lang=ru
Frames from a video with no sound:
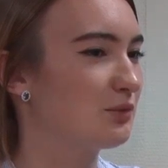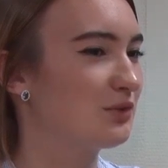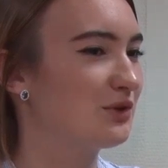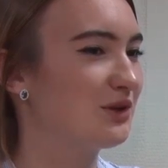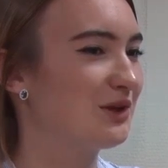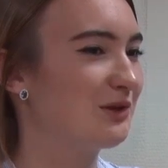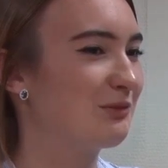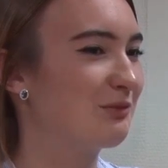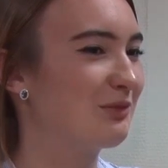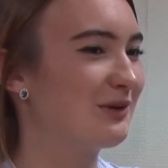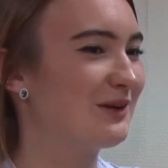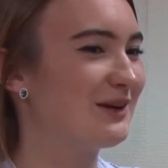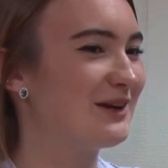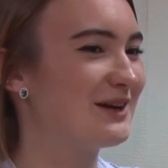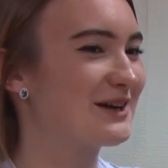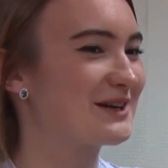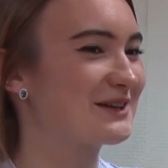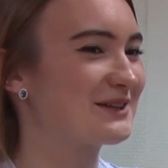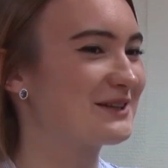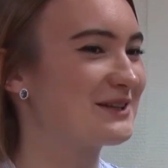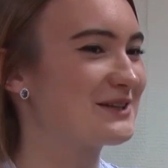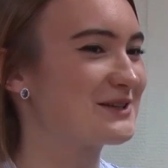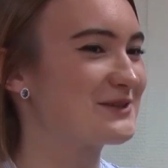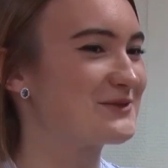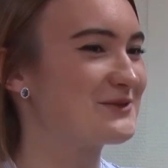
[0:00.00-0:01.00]
Это была
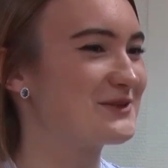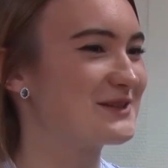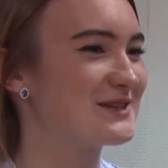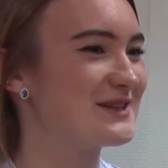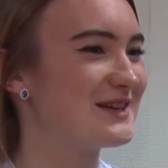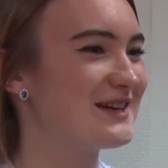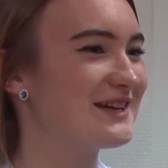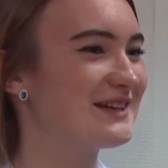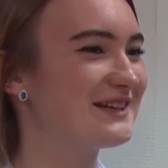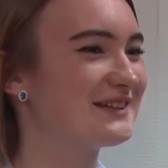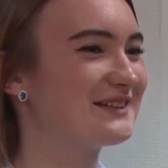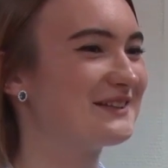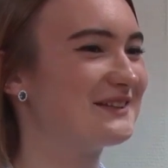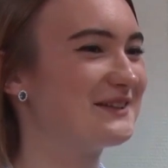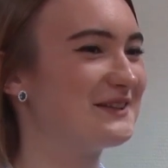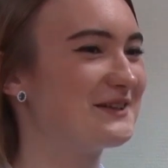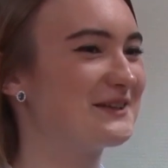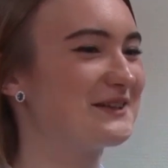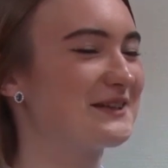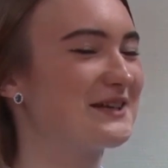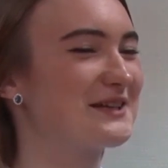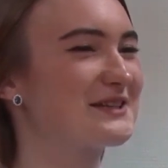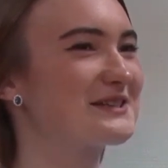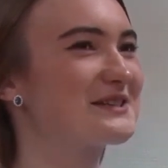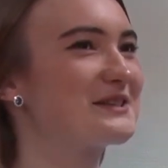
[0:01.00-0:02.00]
«Полярная звезда»,
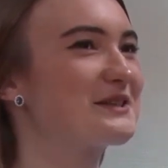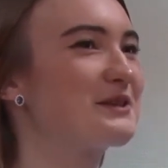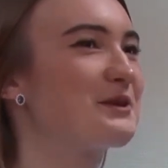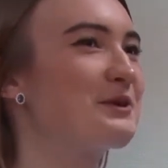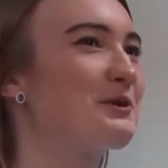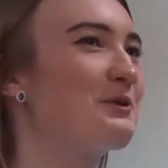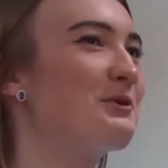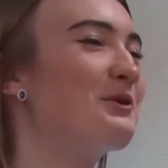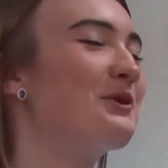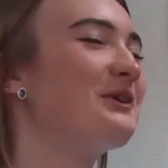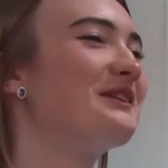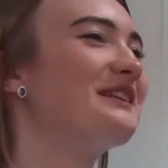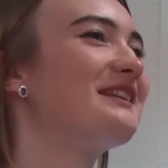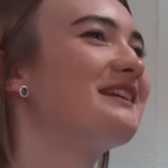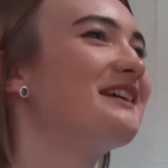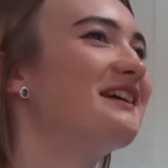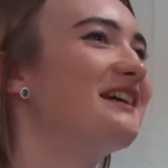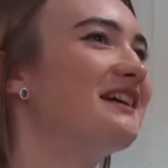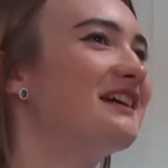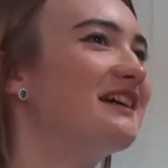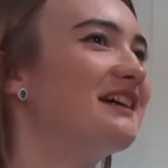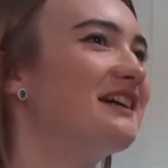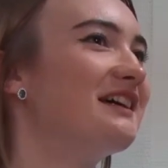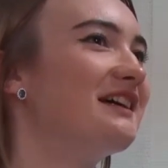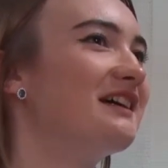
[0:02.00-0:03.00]
13-й год.
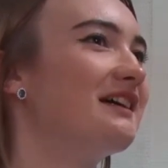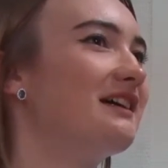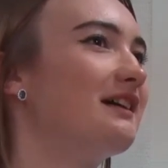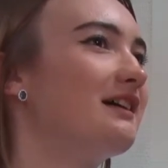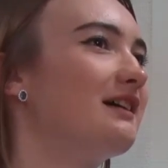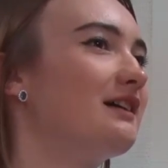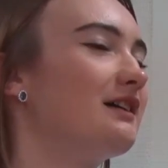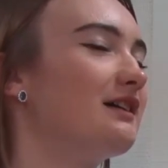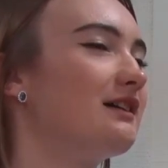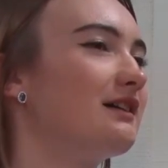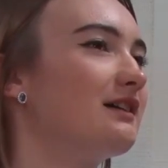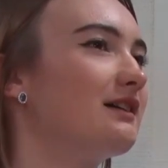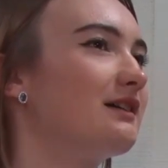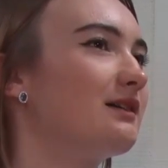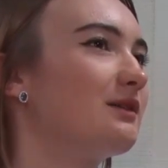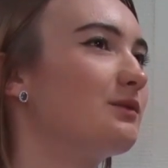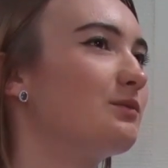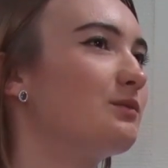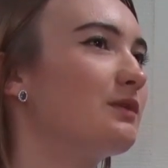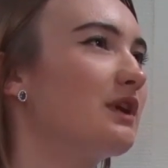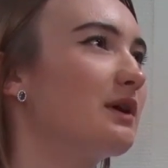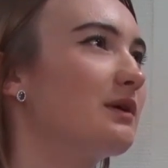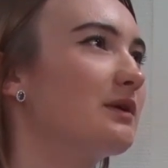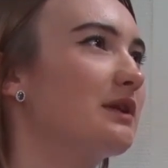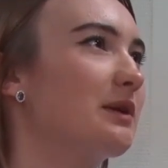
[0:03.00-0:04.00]
Э, у
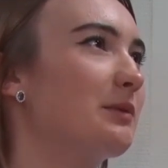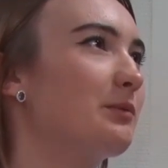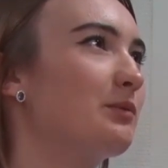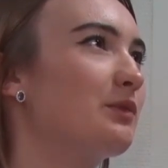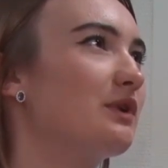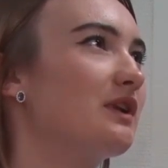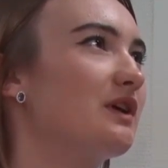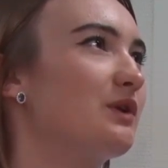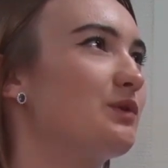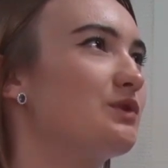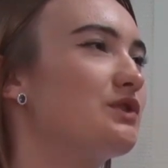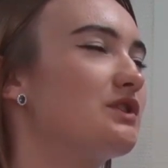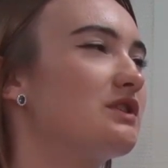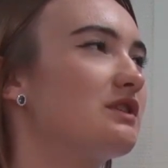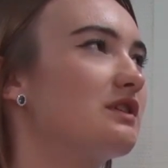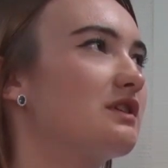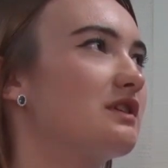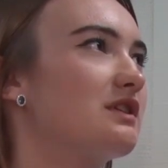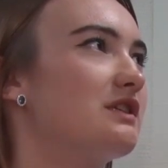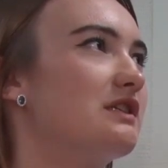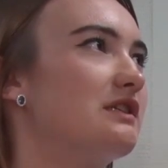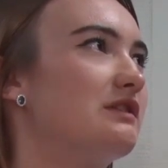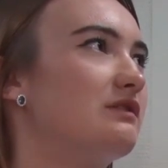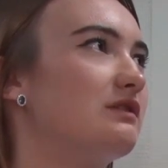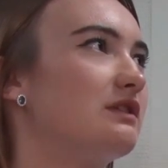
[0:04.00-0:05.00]
меня там была очень
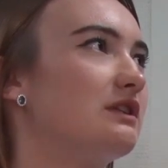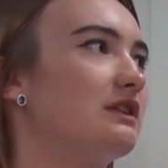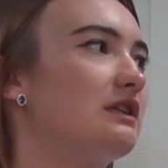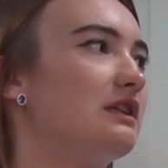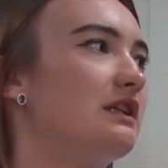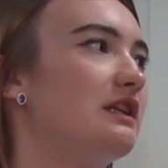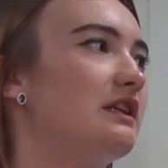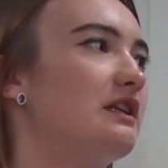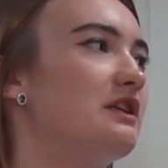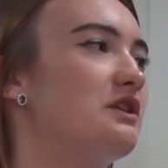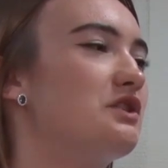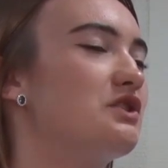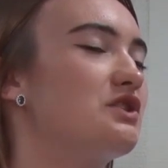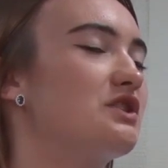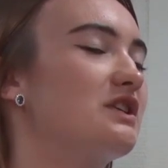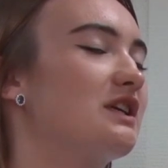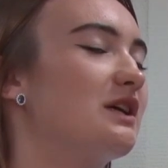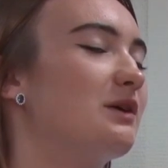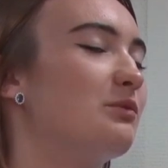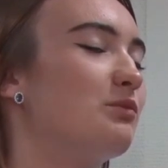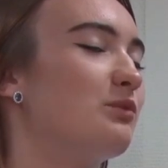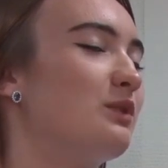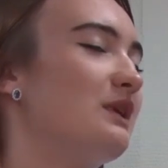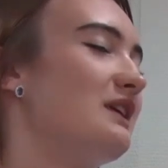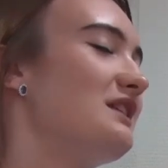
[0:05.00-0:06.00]
красивая
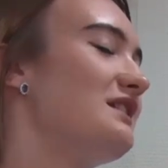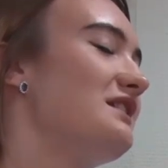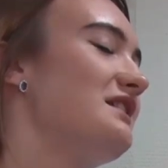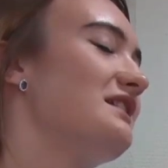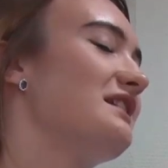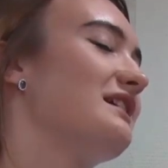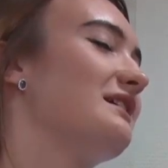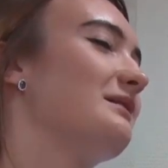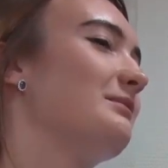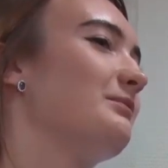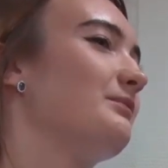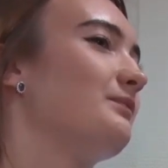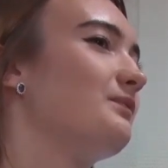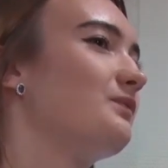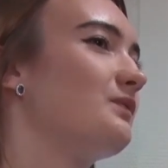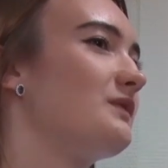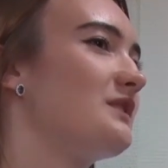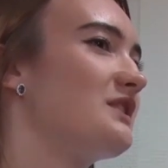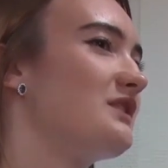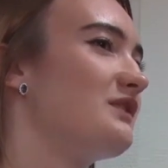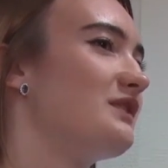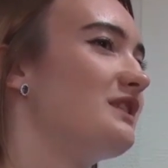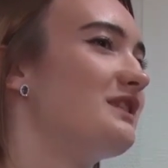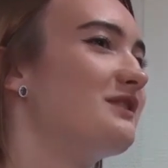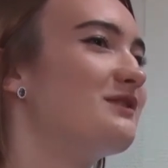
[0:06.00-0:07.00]
лирическая песня
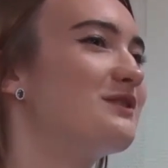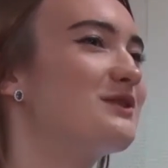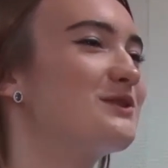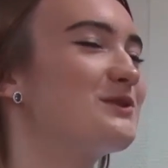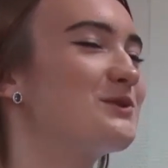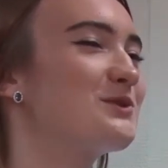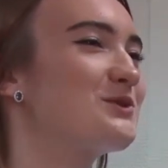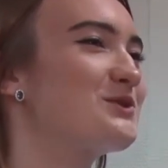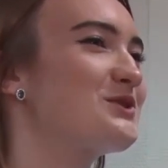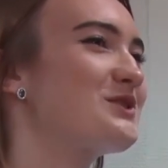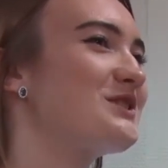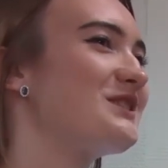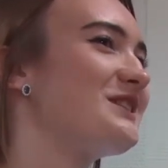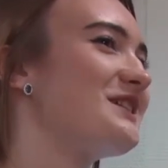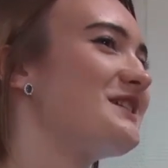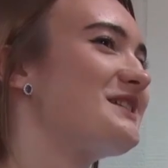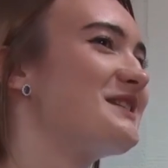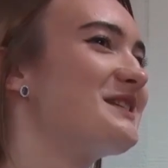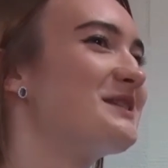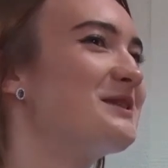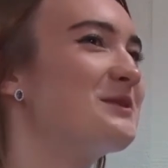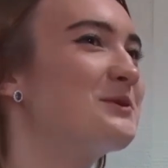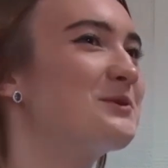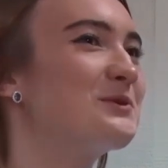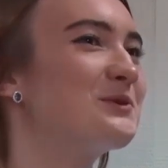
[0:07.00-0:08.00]
«Цвели восторженно
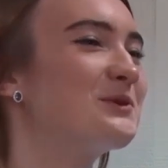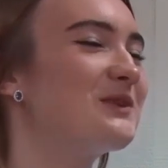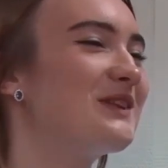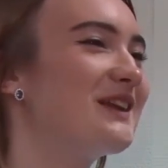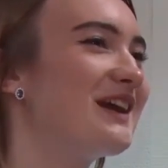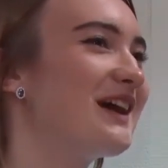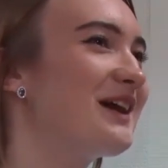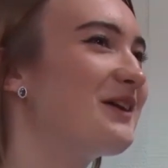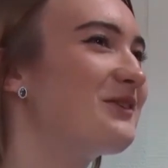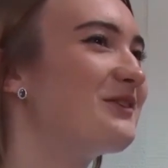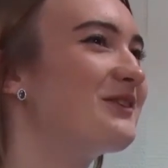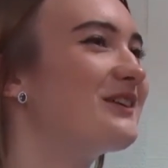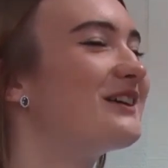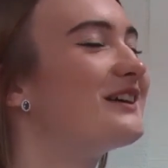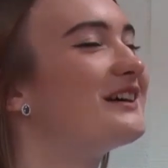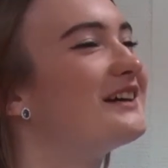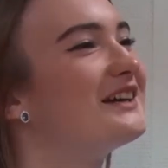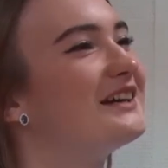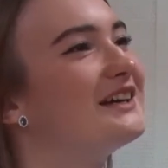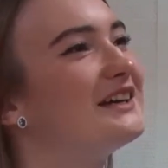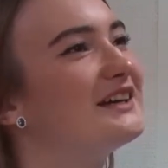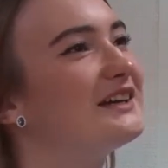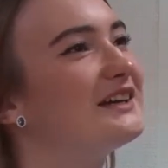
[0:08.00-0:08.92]
сады кудрявые».